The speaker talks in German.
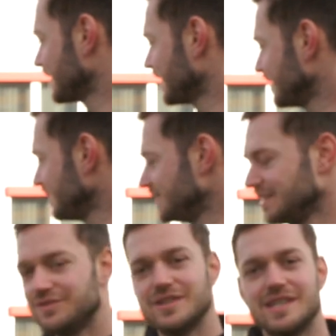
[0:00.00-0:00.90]
ist halt die, die
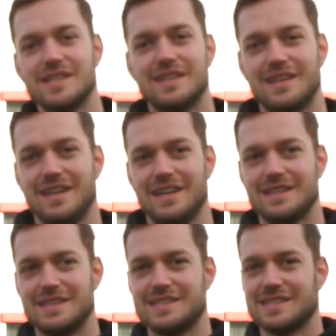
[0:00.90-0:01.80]
tiefer geht.
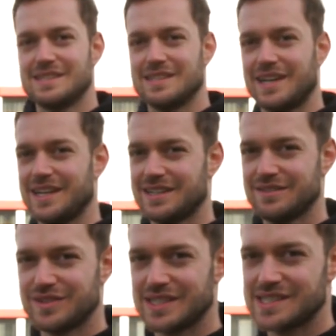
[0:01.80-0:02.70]
Das ist jetzt eine
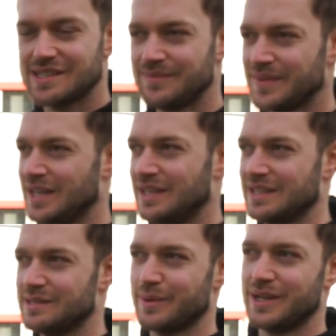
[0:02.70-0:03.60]
Dreiradfräse
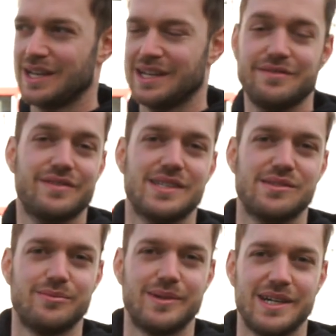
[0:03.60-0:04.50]
ist bei den kleinen
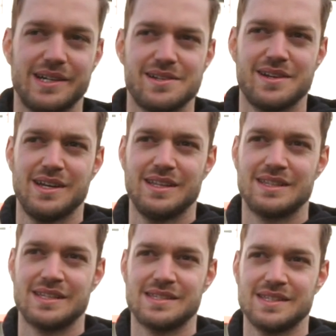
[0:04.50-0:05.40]
Fräsen normal,
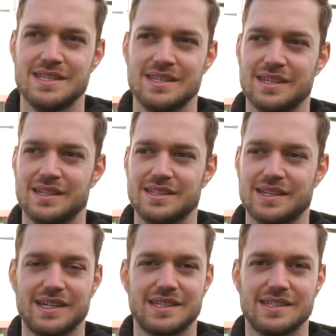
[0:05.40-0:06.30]
dass die äh,
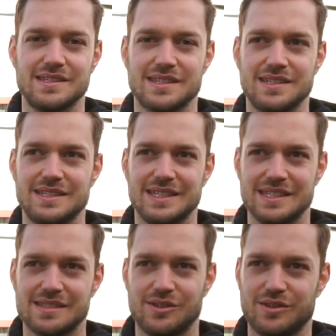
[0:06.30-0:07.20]
dreirädig sind. Die
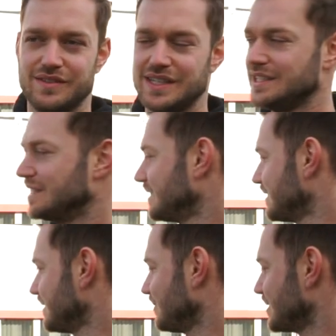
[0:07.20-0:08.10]
ist auch wendiger. Das
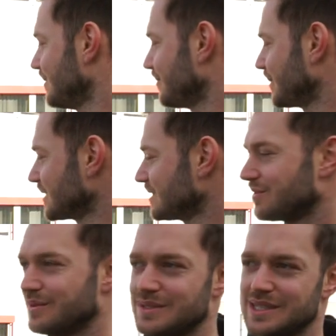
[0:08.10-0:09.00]
ist nämlich ziemlich
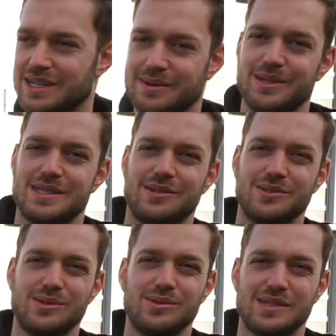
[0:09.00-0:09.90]
praktisch, weil mit der kann man jetzt
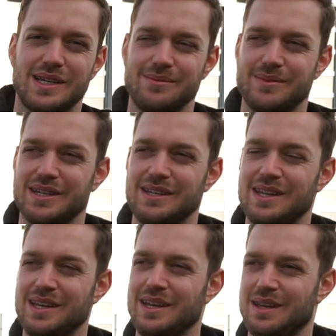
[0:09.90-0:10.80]
auch so Sachen machen,
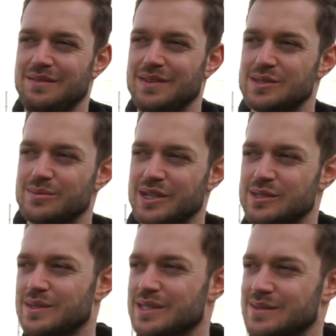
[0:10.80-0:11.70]
wie zum
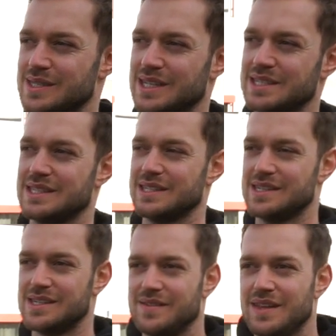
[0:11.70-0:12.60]
Beispiel, dass man sagt,
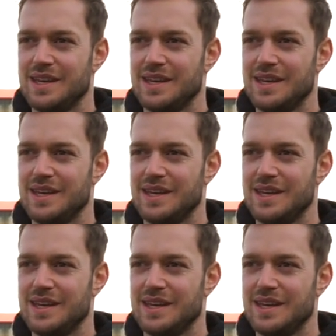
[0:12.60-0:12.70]
äh,